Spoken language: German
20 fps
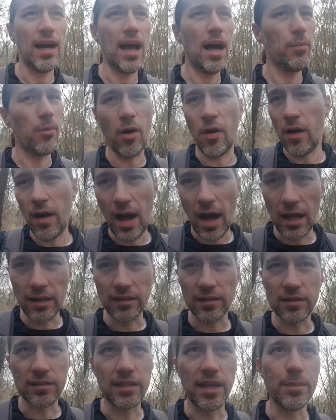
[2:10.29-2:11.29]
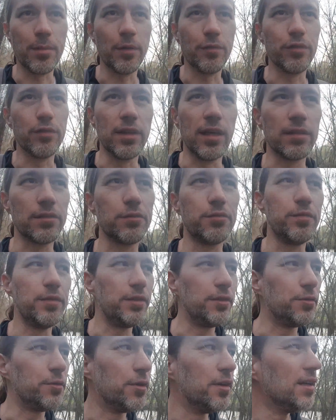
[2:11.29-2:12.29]
Aber anderes Thema für ein anderes
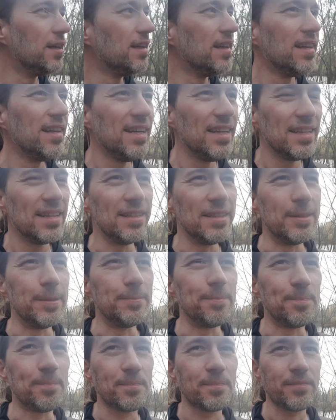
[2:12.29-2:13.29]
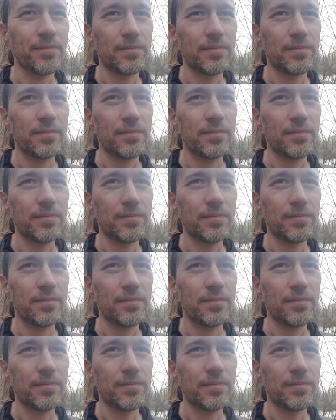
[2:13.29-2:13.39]
Video. Ähm,